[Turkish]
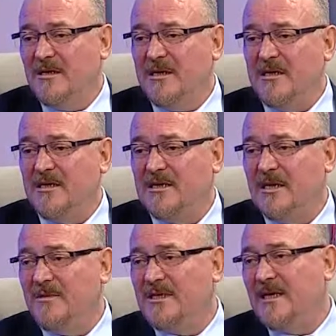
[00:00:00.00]
e,
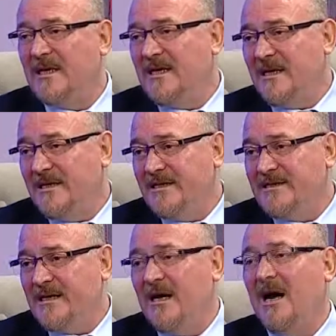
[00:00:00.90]
kemiklere
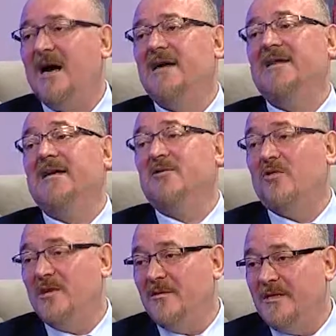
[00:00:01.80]
yayılırsa ağrıları
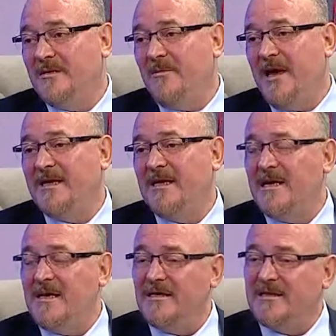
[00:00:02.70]
olabilir, beyne
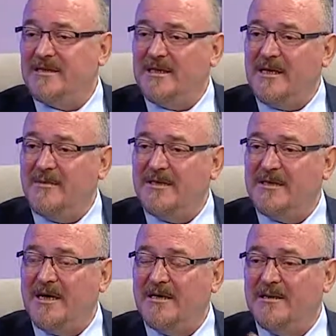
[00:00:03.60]
yayılırsa demin
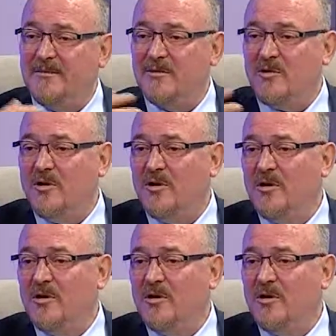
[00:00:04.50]
saydığımız o